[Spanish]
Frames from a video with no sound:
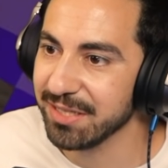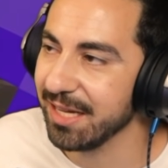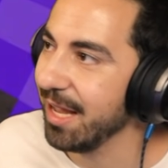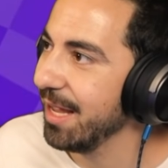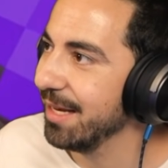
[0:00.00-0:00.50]

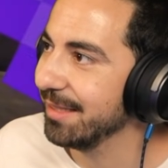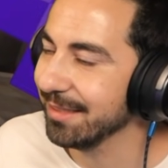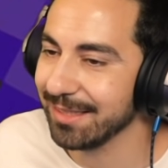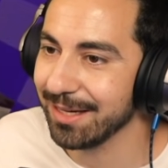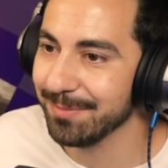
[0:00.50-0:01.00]
ser,
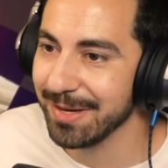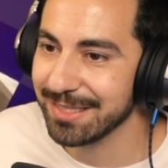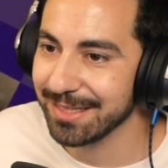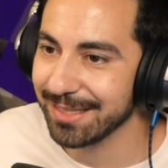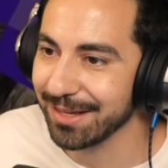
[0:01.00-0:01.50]
tantas
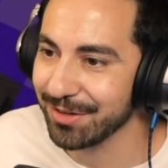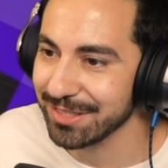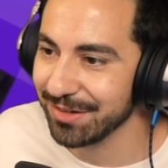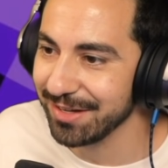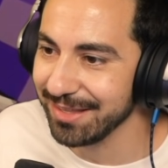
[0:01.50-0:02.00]
mesas y tantas
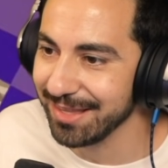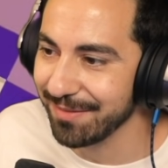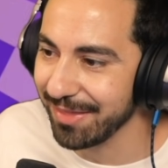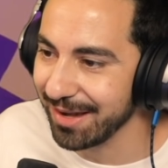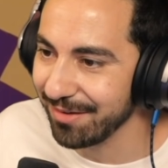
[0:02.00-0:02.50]
cosas, no hay de
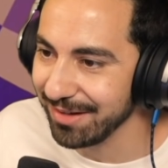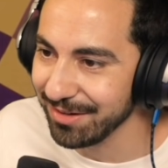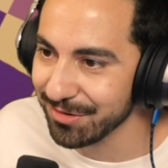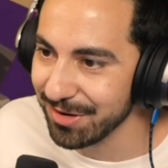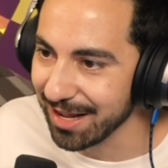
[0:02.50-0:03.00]
madera, no hay
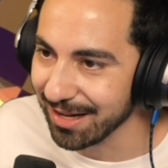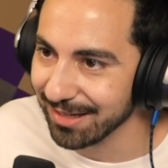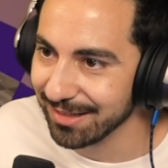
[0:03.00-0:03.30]
ninguna.